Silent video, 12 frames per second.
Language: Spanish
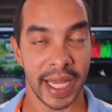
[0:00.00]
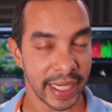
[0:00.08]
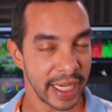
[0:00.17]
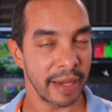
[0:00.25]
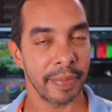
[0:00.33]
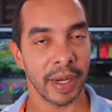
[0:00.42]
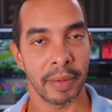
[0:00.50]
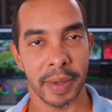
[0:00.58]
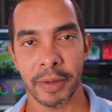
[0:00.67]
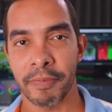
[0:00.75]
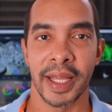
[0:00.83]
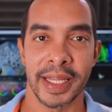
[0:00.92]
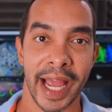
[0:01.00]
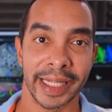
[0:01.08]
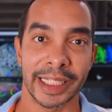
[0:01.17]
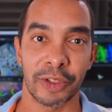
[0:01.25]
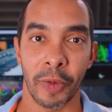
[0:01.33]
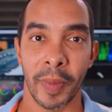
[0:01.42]
aquí en Panamá, y a
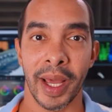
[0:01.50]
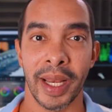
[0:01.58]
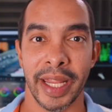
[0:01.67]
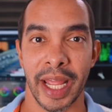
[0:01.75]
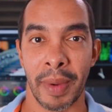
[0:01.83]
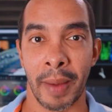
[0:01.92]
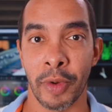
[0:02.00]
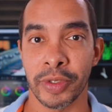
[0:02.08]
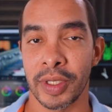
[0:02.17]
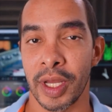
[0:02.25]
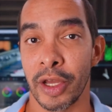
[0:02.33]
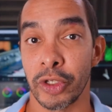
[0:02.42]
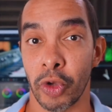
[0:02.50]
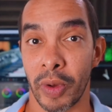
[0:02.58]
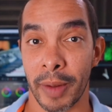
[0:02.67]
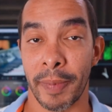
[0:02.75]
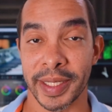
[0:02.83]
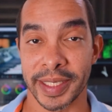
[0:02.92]
esta toma le llamamos
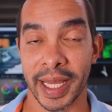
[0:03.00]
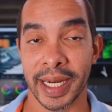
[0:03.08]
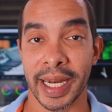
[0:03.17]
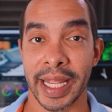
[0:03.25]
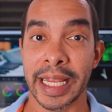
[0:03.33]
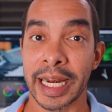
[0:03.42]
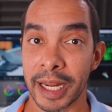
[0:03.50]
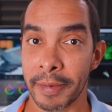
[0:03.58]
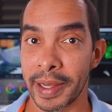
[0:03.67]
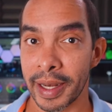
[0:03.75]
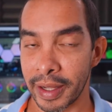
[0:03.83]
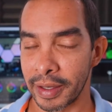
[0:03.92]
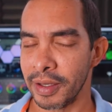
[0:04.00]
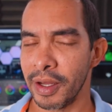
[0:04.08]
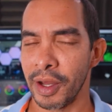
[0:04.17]
sobrepasar y revelar.